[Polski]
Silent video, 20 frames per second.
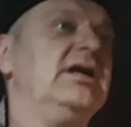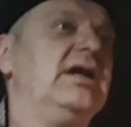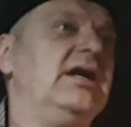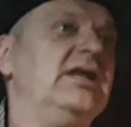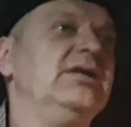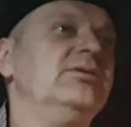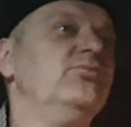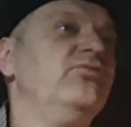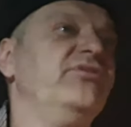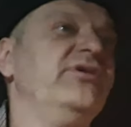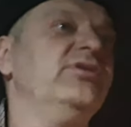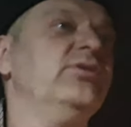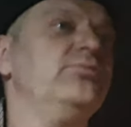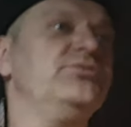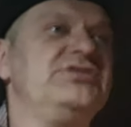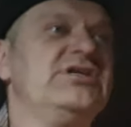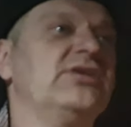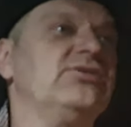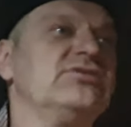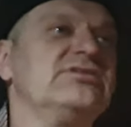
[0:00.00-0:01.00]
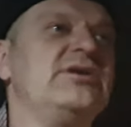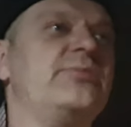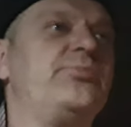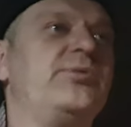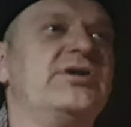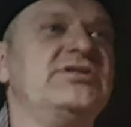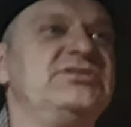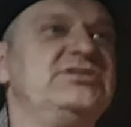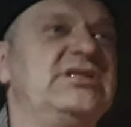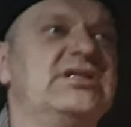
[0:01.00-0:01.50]
Ale mówię, no musiała to
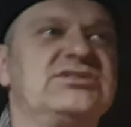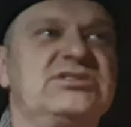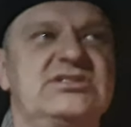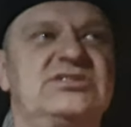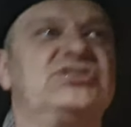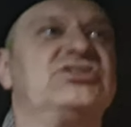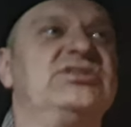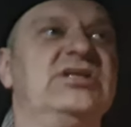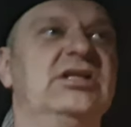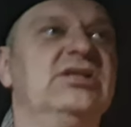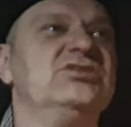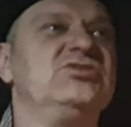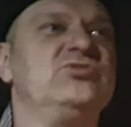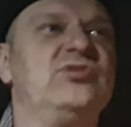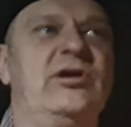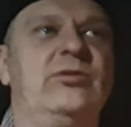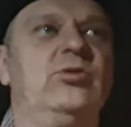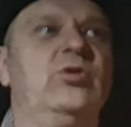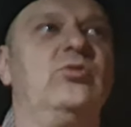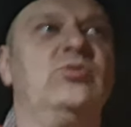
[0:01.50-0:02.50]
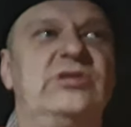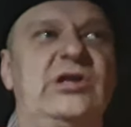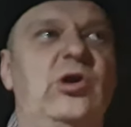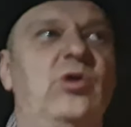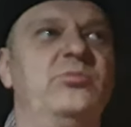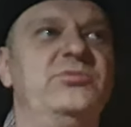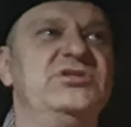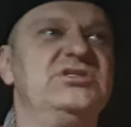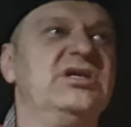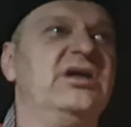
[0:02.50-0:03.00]
zapłacić. Także z 400 euro
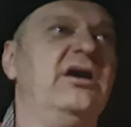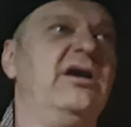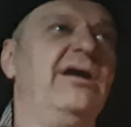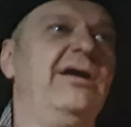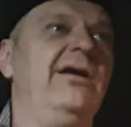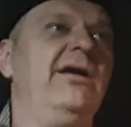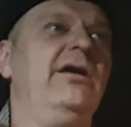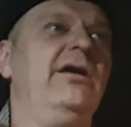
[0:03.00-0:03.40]
udało mi się